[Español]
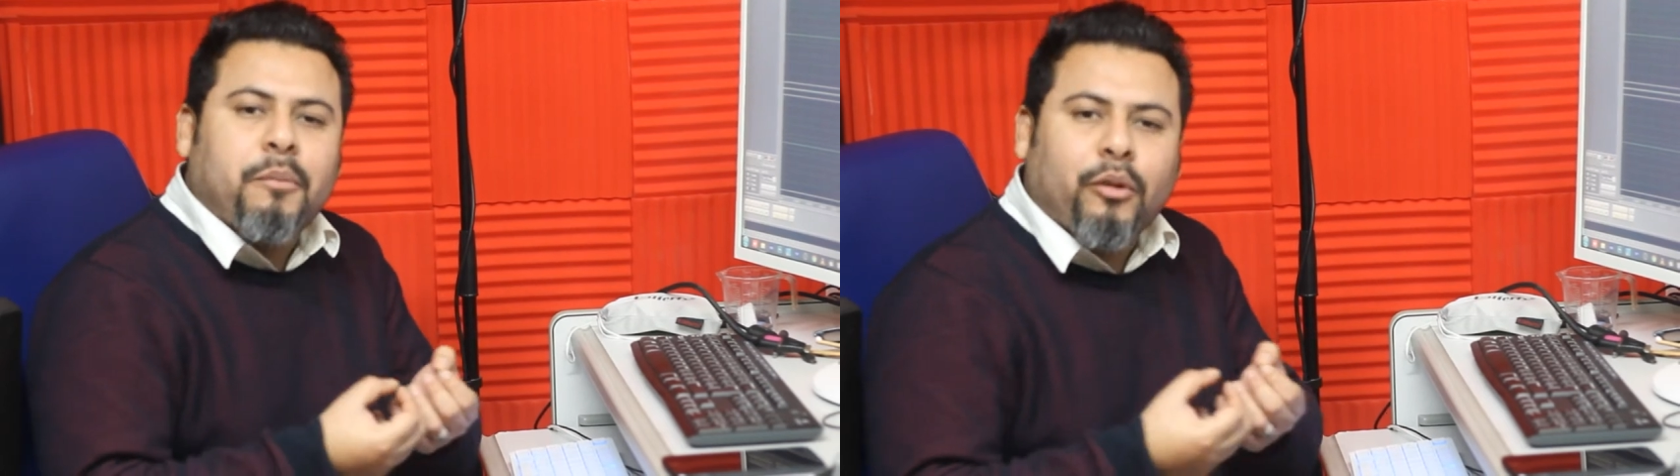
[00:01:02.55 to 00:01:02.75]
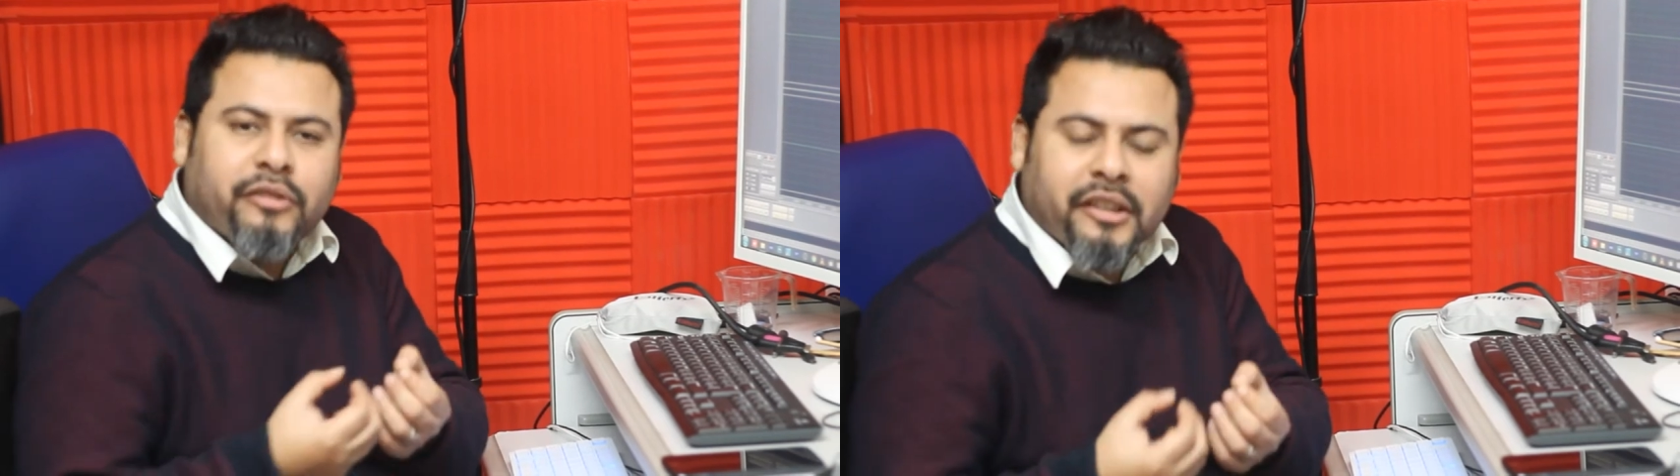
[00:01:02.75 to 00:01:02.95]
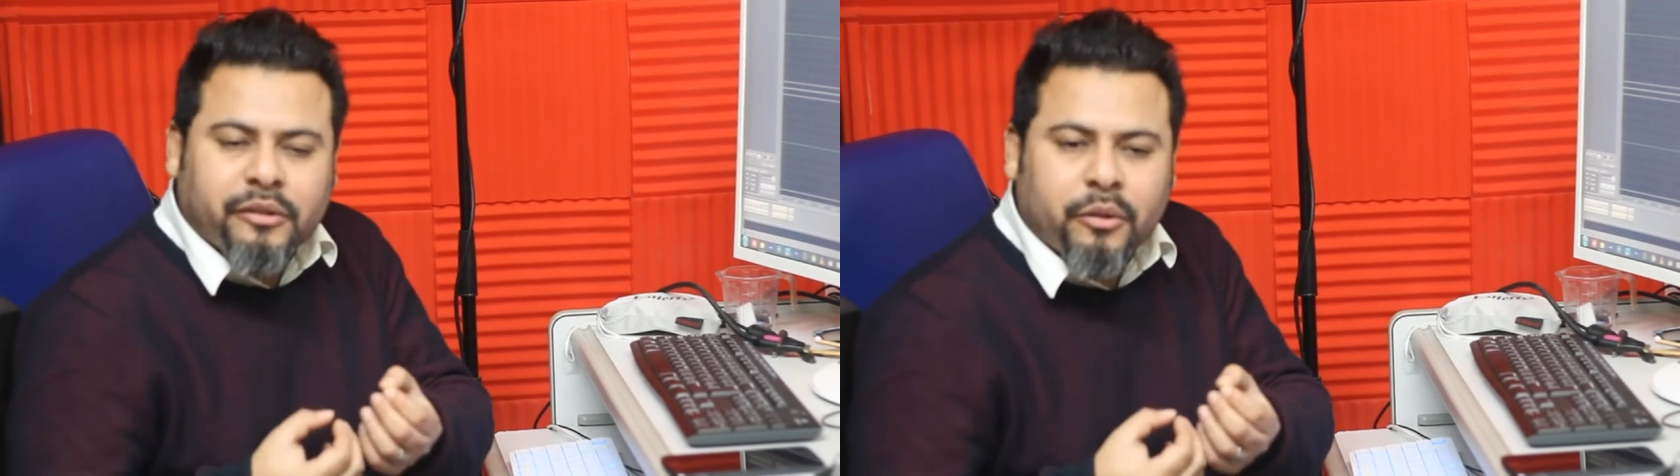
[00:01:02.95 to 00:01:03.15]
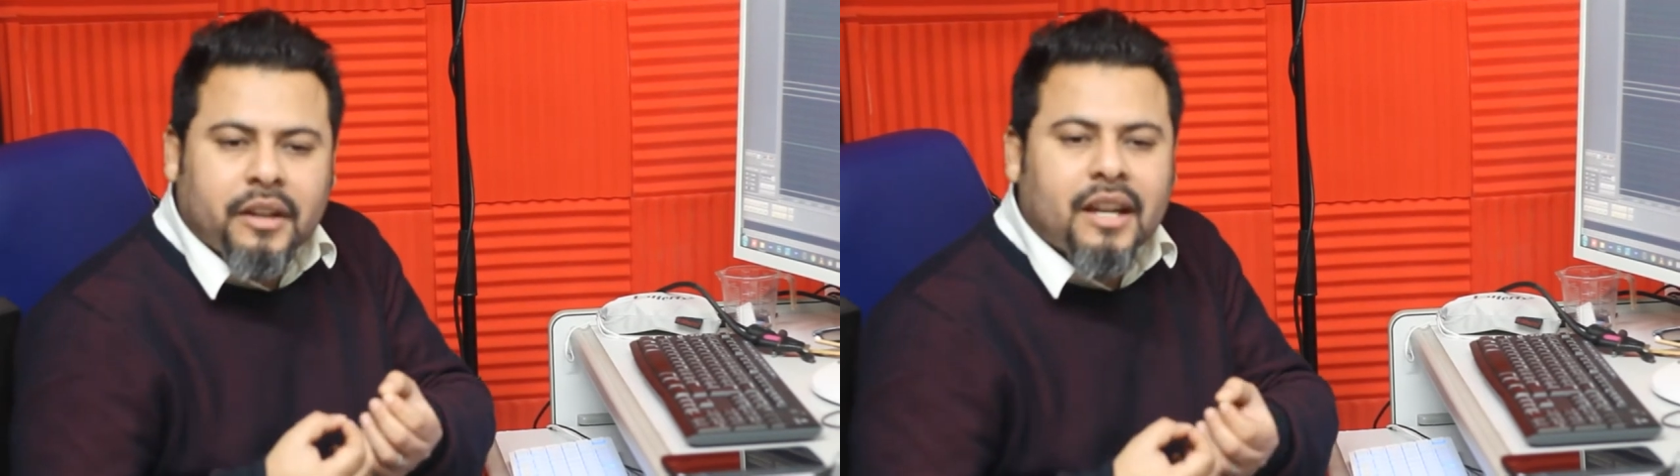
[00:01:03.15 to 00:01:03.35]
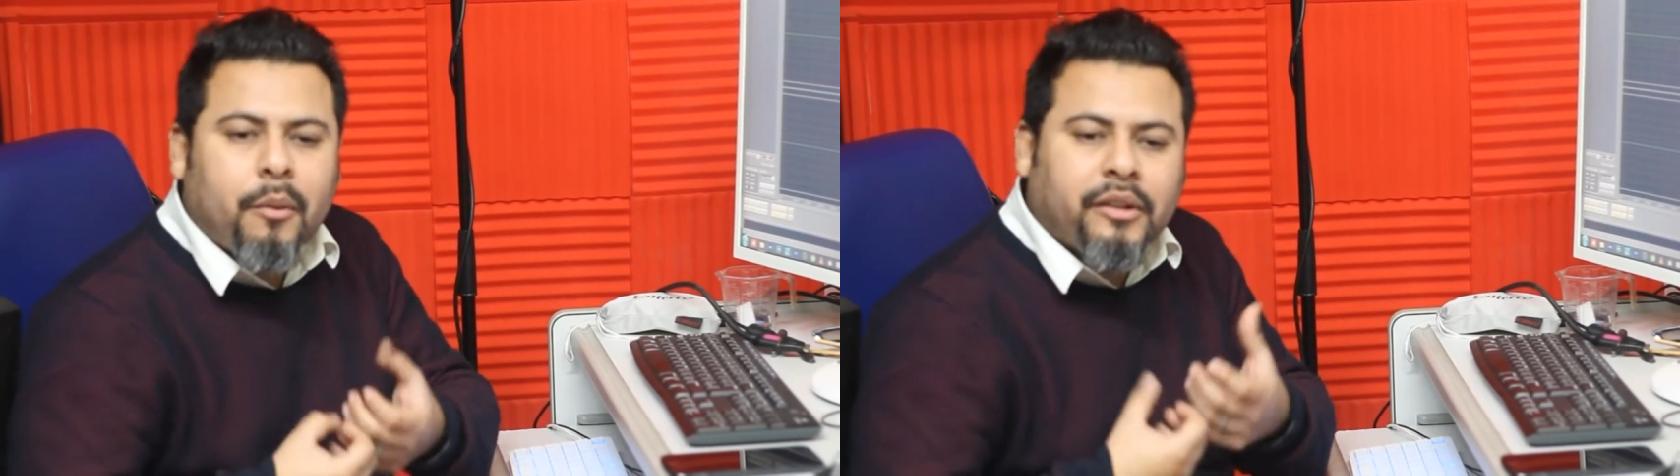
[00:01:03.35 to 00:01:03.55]
proceso
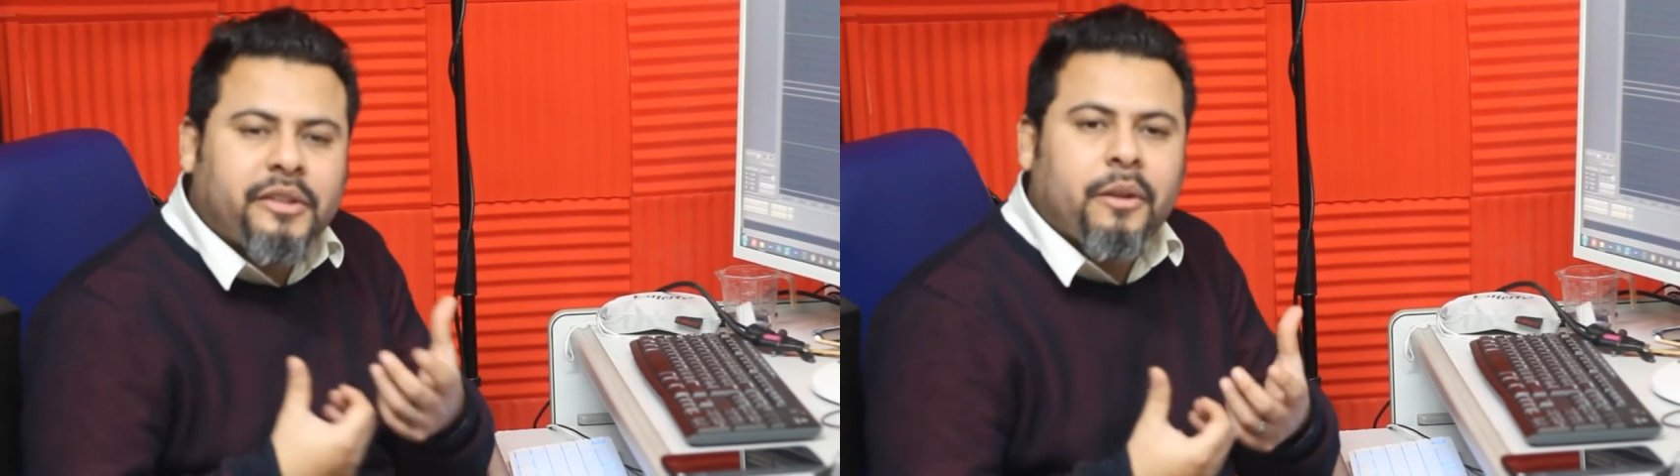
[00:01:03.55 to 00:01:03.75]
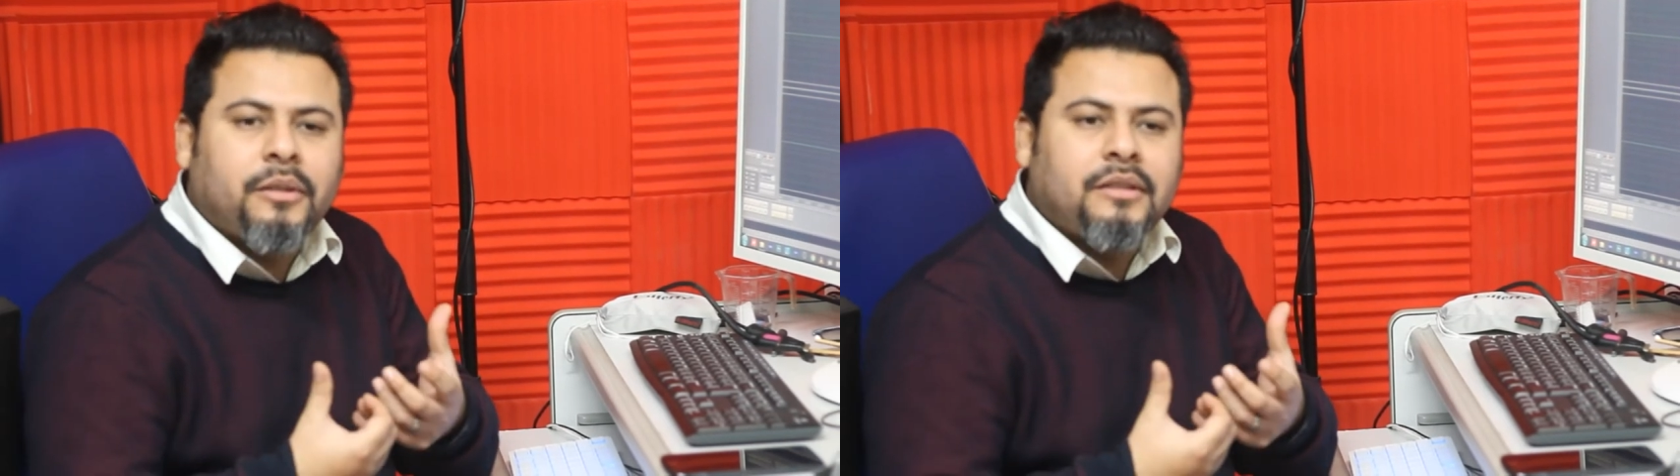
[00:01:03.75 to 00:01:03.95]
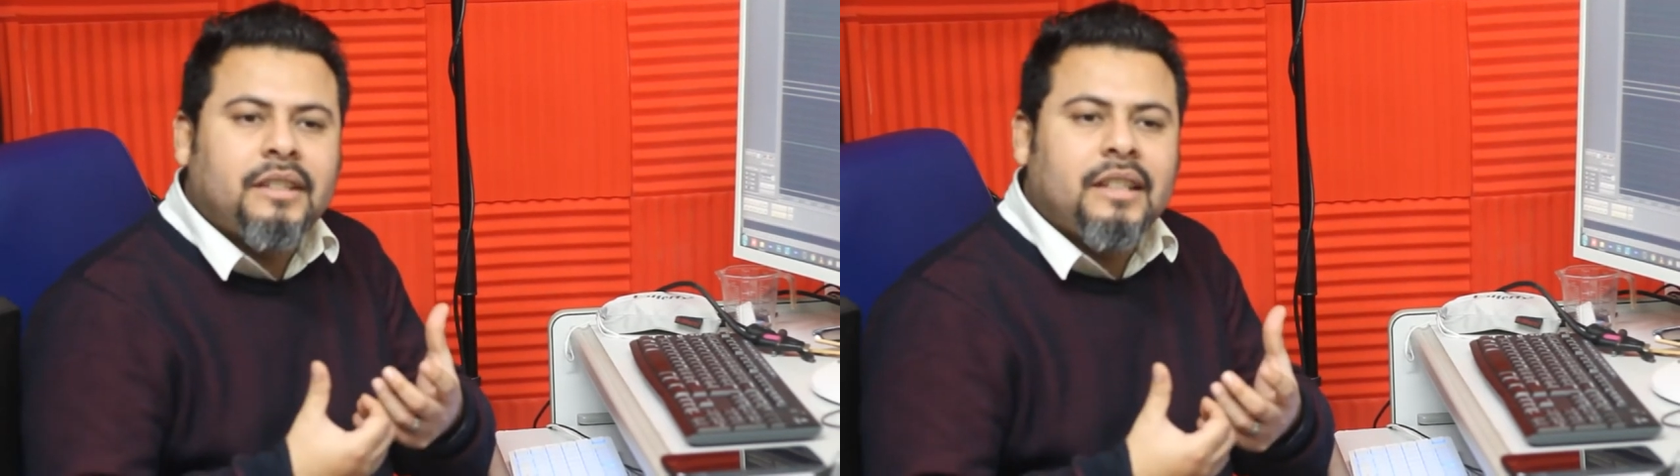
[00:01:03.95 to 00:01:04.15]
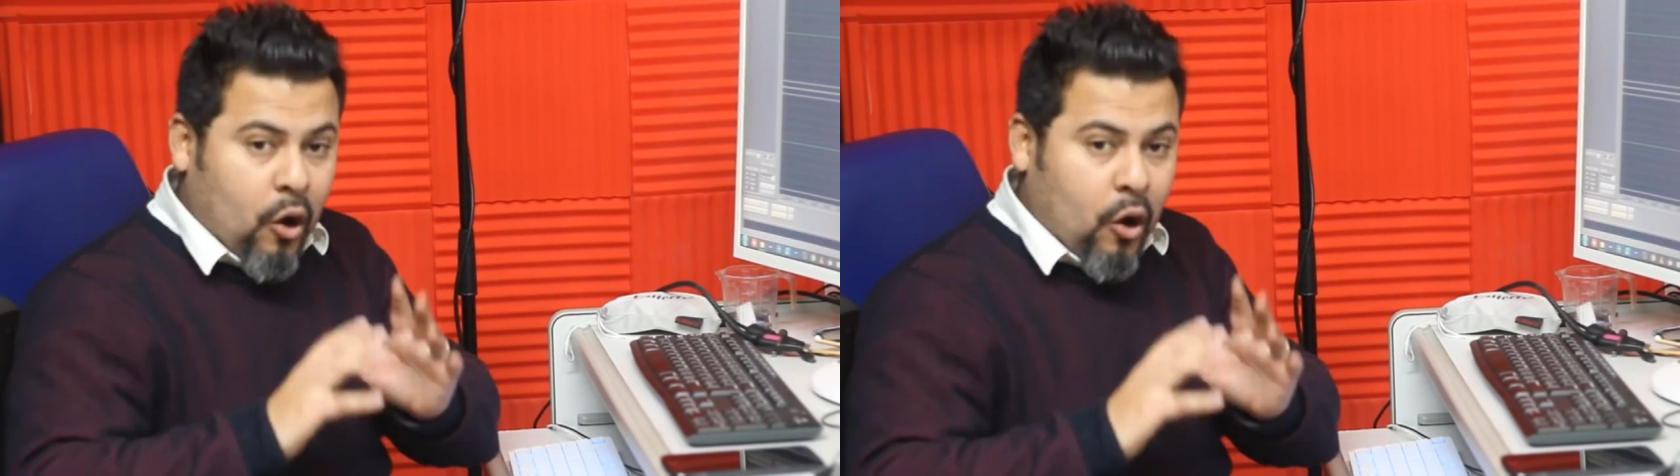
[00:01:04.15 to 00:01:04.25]
de grabación,